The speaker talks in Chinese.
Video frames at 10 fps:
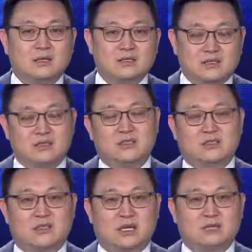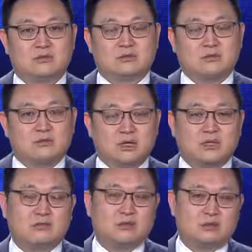其实呢，中共
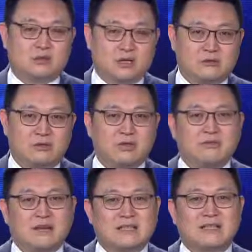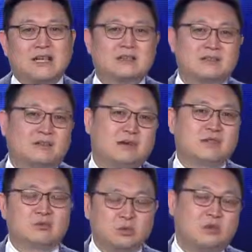很多劝人发财的想法
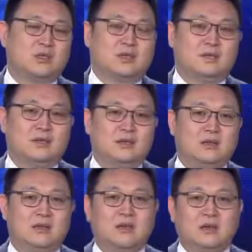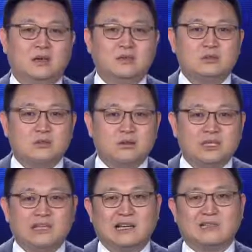是错的，很多
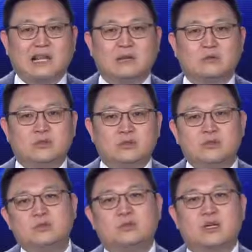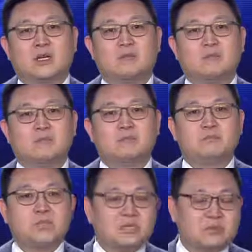离开大陆的中国人。
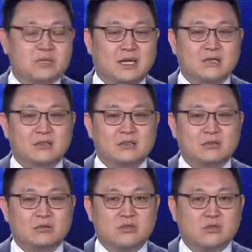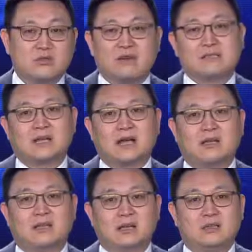并不是来自由社会发财
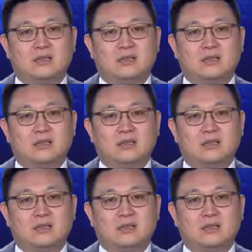的，